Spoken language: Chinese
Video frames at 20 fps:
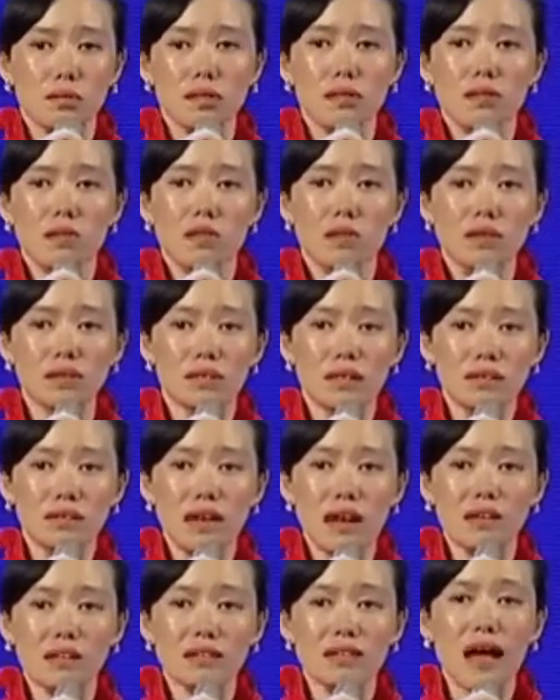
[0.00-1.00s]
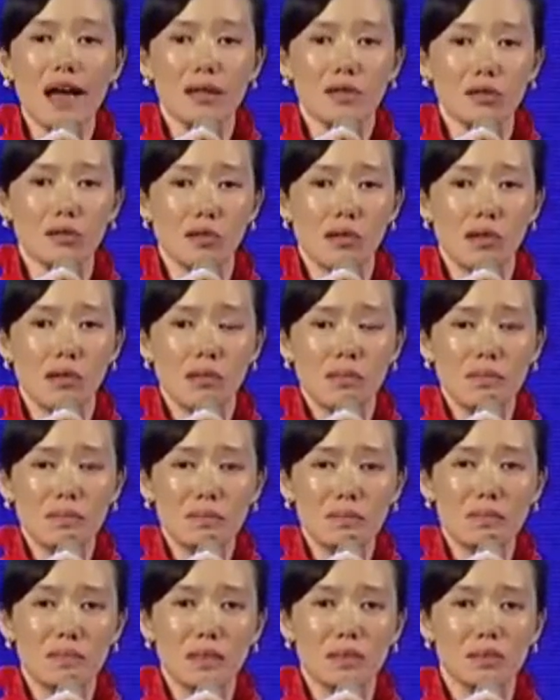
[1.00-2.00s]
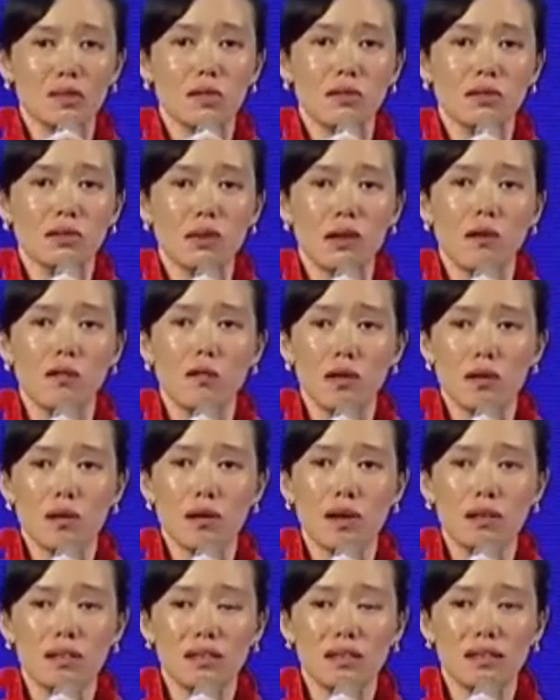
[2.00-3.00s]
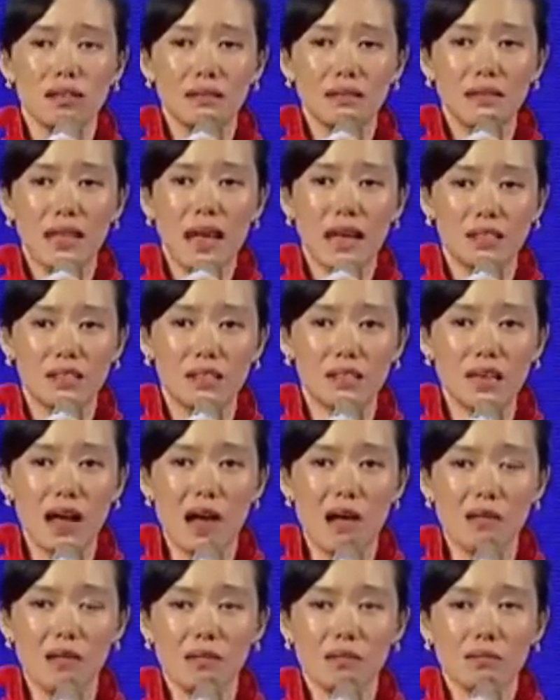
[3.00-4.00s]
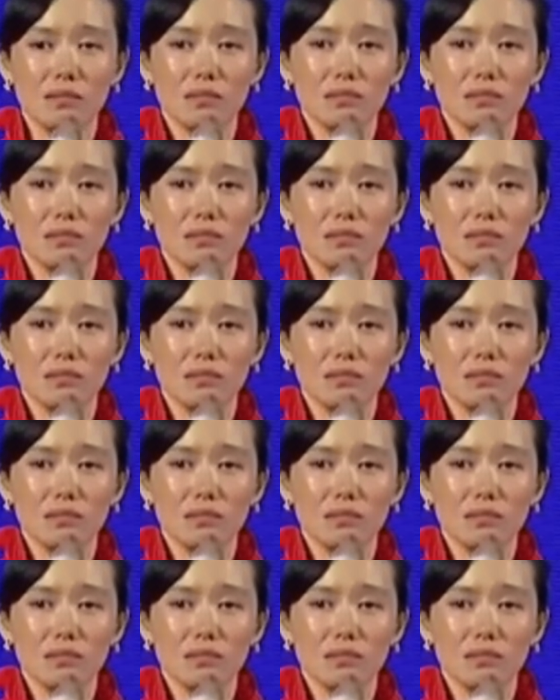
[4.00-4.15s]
我觉得我得到的太多，但是我能回馈的太少。